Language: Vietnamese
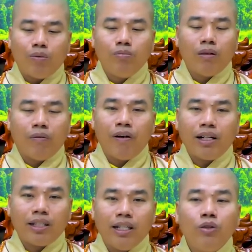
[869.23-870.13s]
động mà
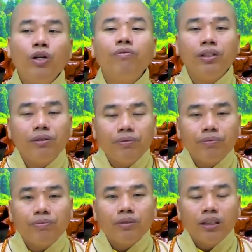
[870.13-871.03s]
phát triển duyên phước
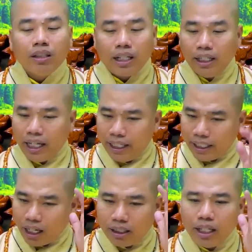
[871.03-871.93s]
cái này
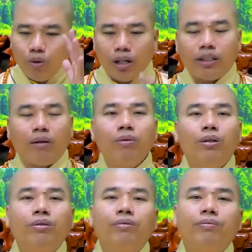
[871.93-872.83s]
cực kỳ quan trọng luôn